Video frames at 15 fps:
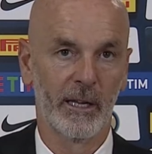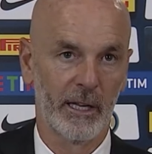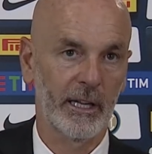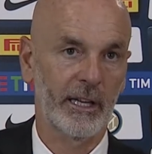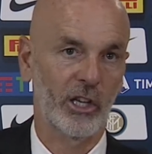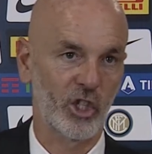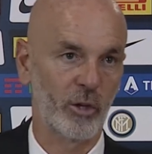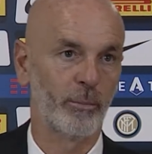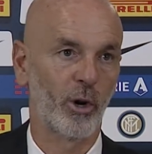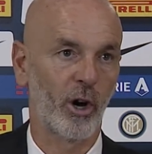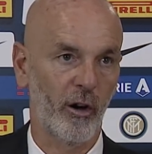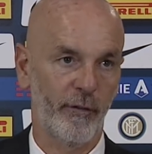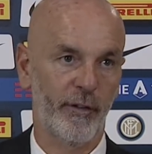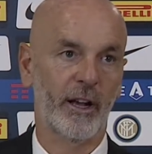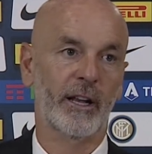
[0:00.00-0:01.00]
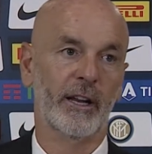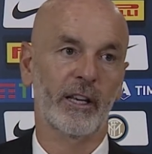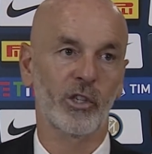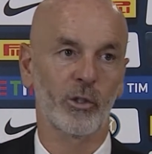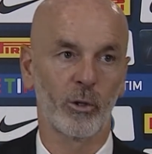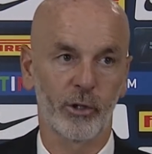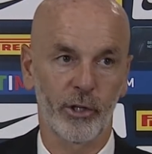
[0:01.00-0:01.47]
che ci può far
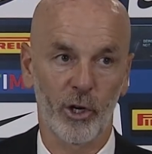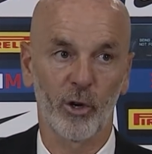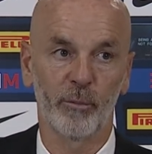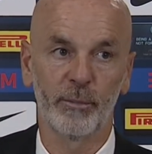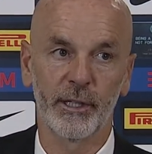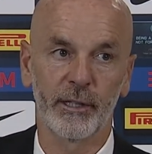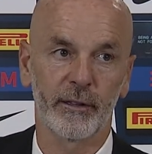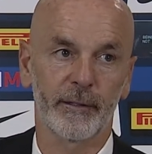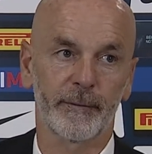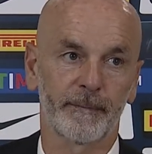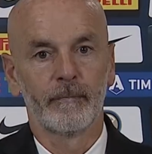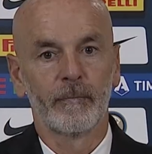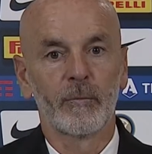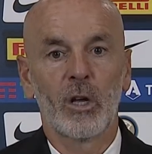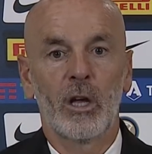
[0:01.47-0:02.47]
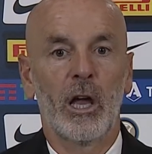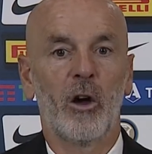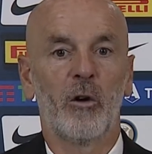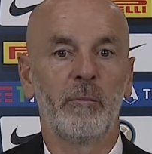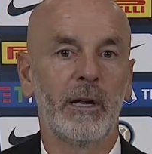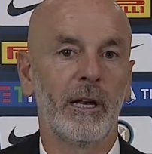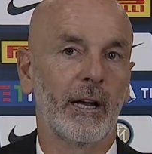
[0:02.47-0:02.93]
crescere ulteriormente. È
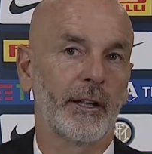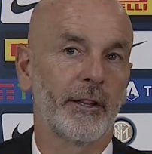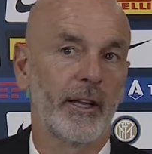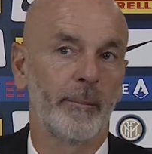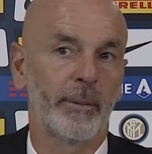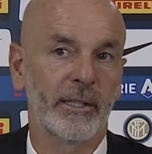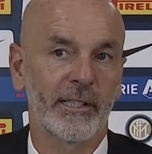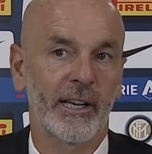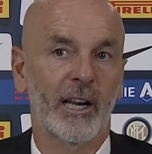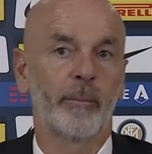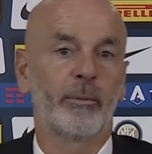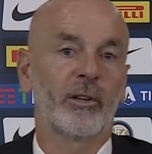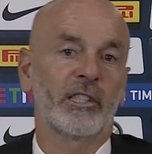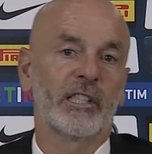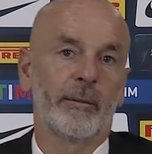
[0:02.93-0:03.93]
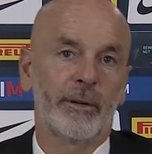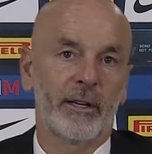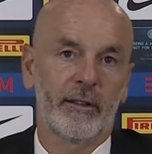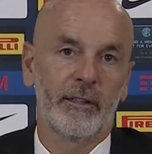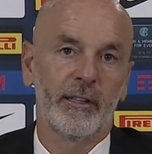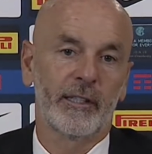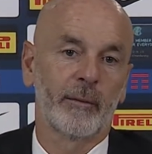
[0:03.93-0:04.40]
un Milan che deve pensare alla prossima
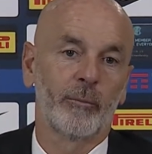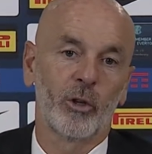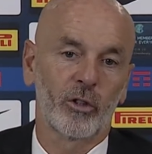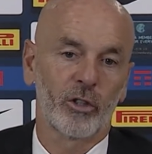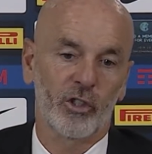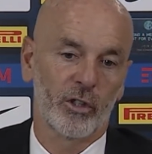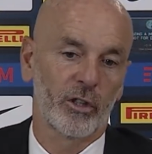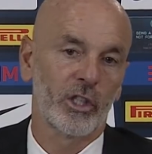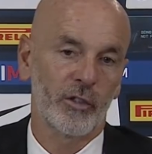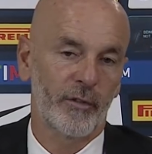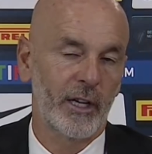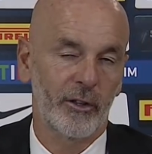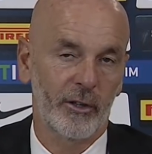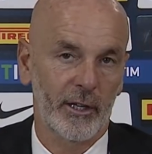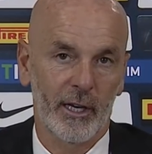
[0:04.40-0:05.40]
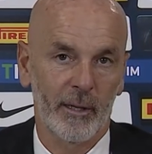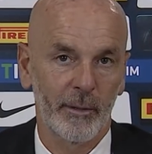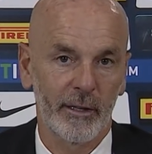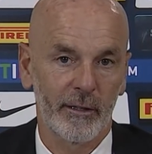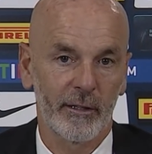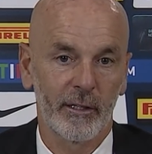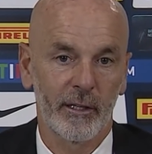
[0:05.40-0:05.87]
partita, molto soddisfatto
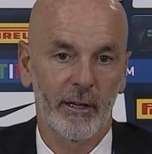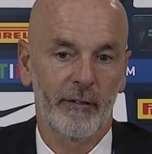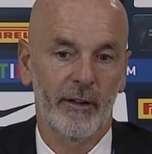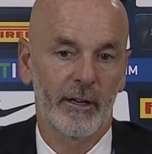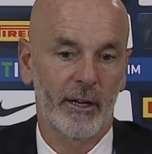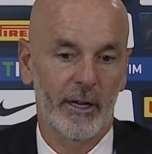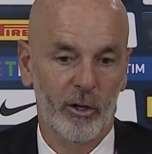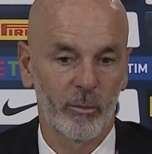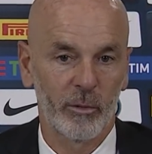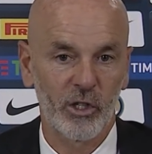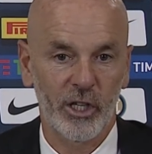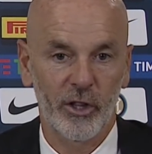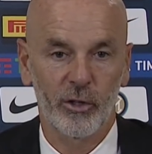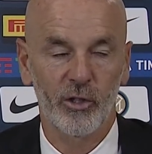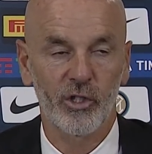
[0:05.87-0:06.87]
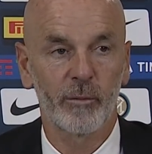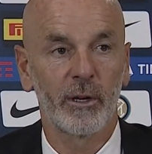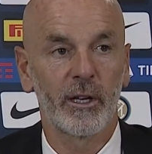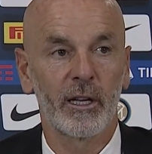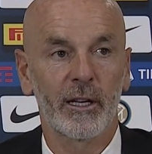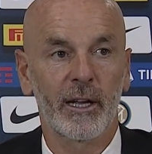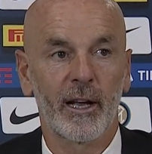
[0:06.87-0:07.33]
chiaramente di aver cominciato così
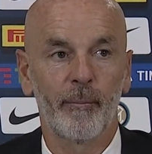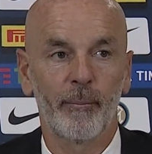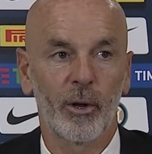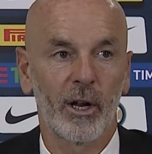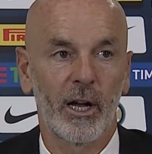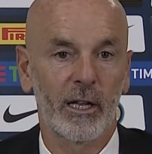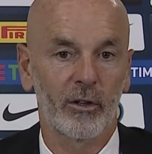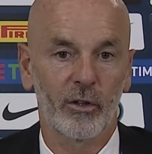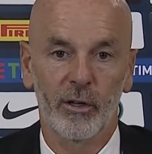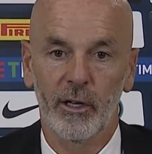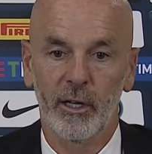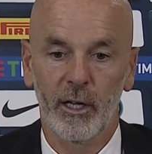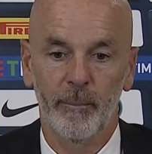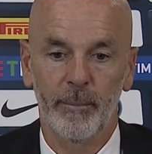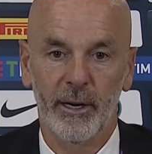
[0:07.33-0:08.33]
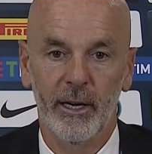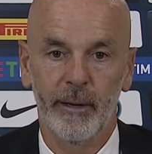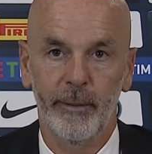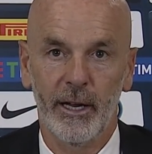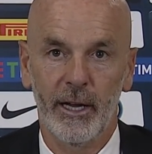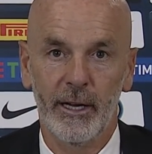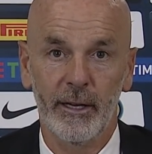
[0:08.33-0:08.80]
bene il campionato e i
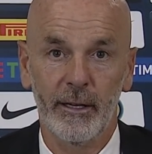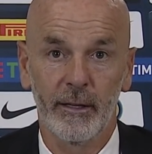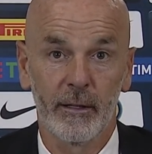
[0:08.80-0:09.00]
preliminari,